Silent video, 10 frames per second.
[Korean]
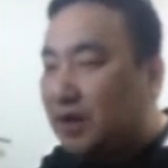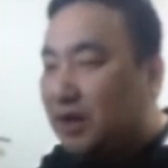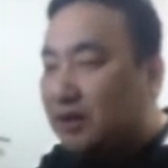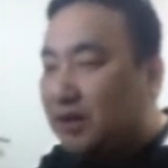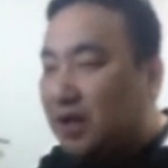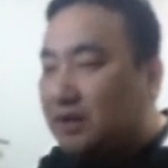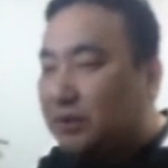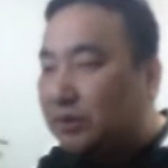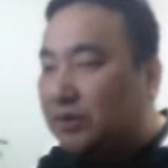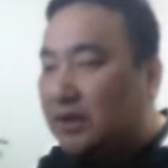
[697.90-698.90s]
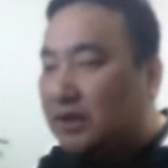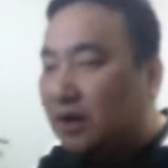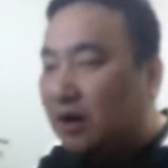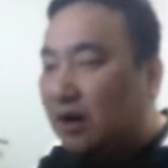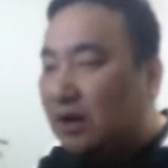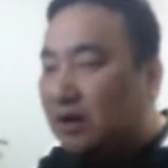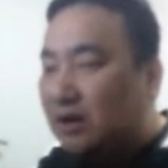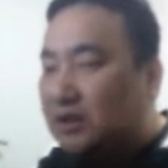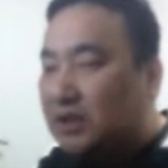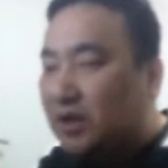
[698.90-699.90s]
테니스 코트에서
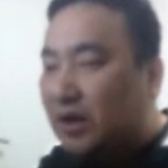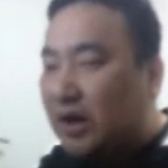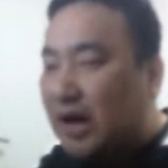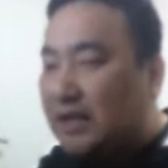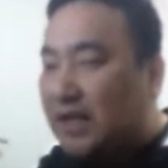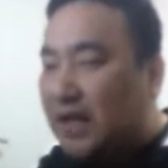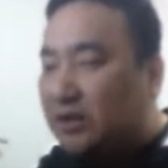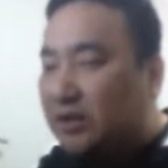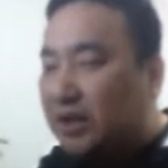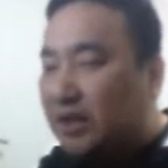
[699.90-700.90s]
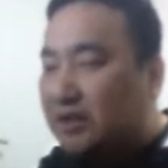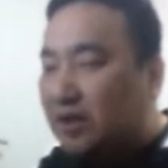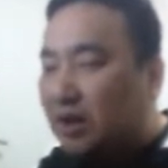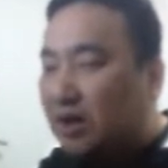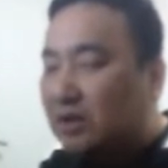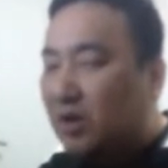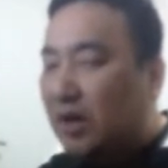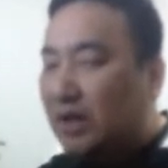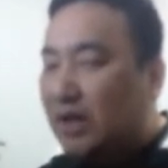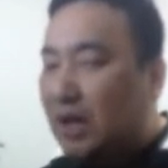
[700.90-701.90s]
지켜야 할 예절에 대해서
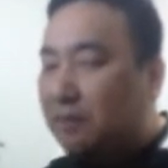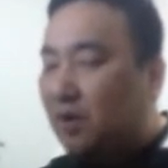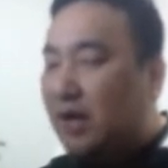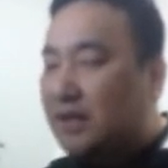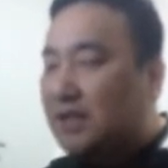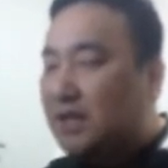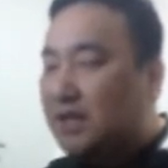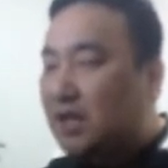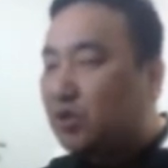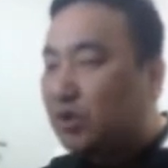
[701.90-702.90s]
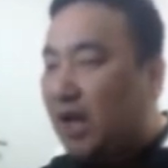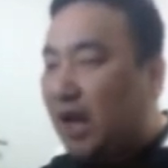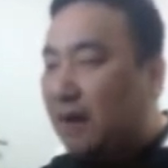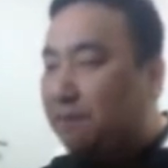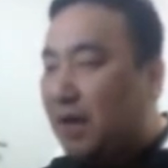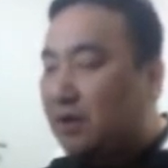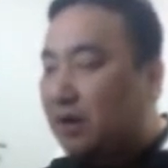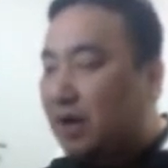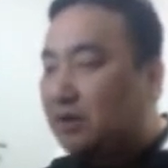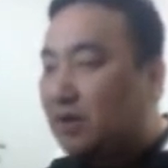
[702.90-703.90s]
너에게 몇 가지 얘기해 줄게.
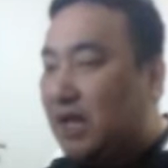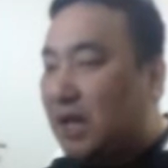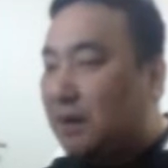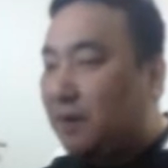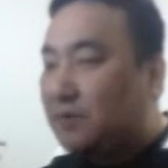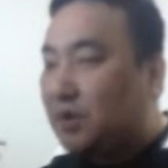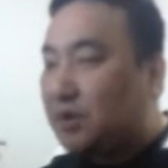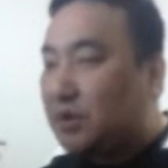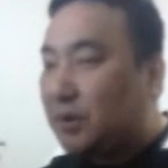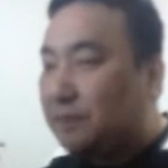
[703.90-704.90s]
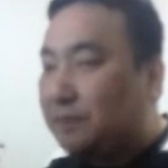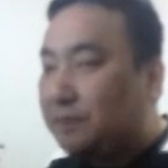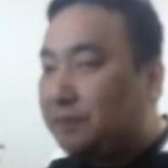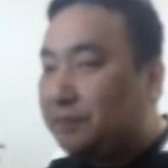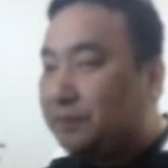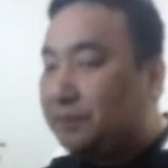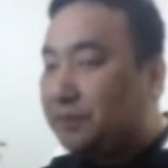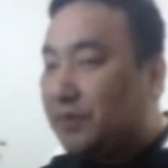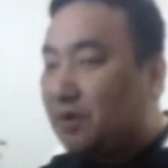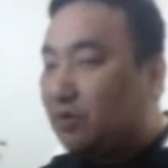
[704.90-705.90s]
매너라는 건 예의 범절이죠.
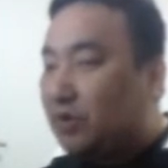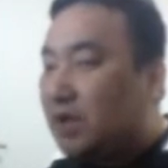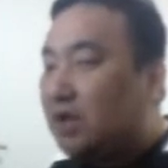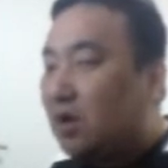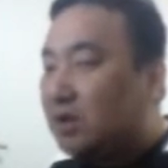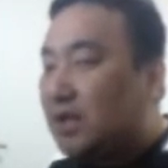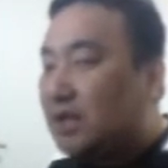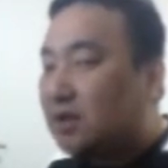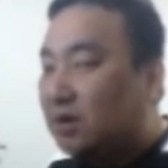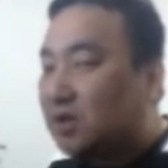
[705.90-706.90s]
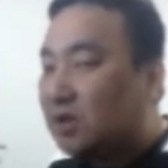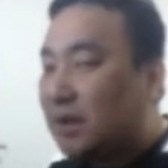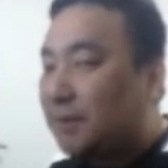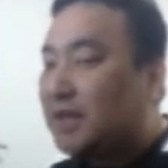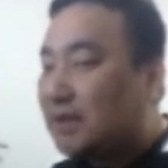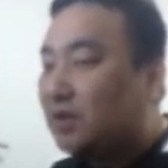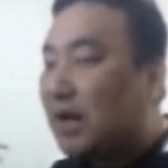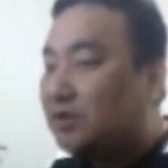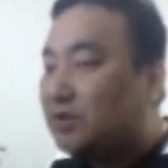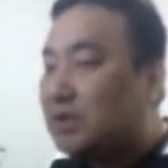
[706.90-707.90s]
우리는 여기에서 정답의 단서를
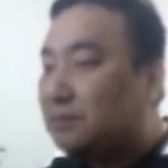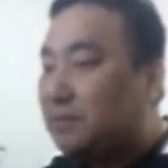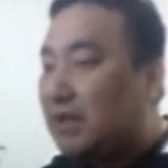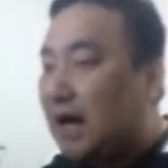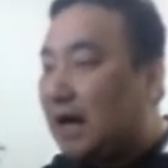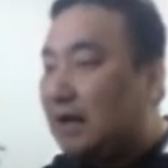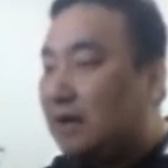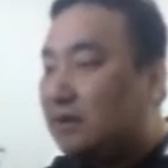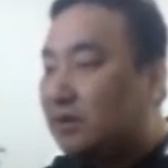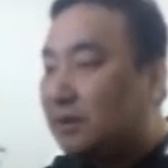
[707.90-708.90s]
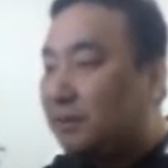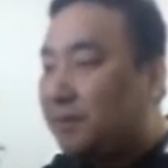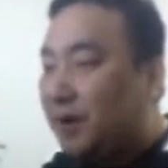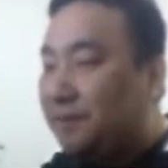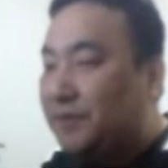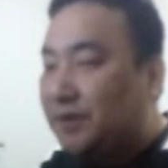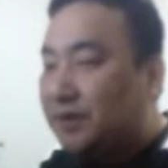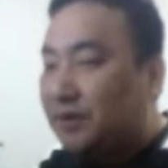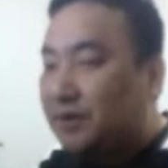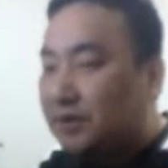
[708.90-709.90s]
알 수 있습니다. 정답 몇 번?
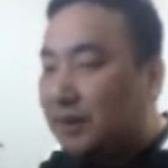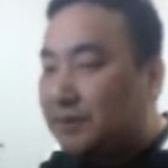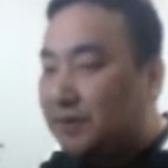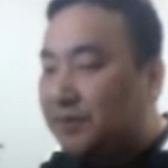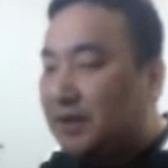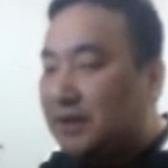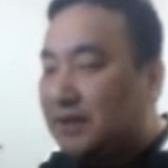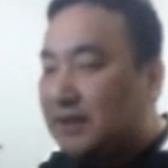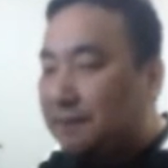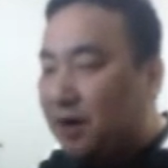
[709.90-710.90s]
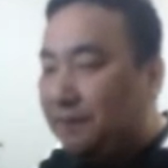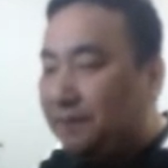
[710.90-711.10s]
어, 정답은 3번.